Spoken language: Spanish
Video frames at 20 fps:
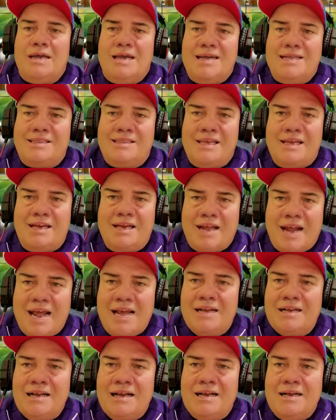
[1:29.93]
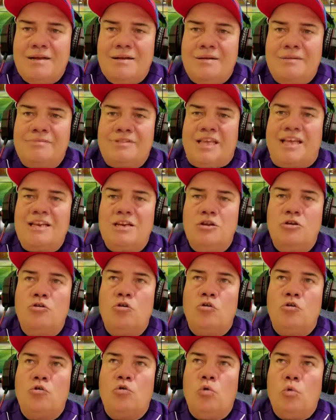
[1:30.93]
este gran
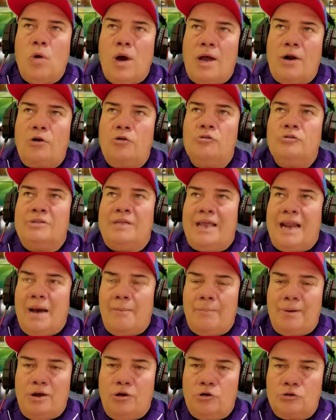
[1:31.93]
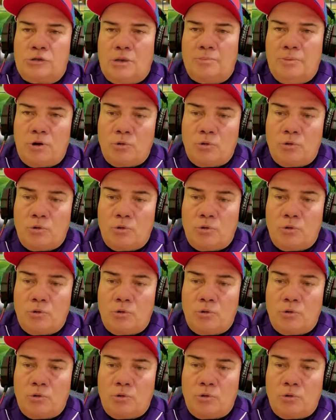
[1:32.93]
técnico cubano de la pelota.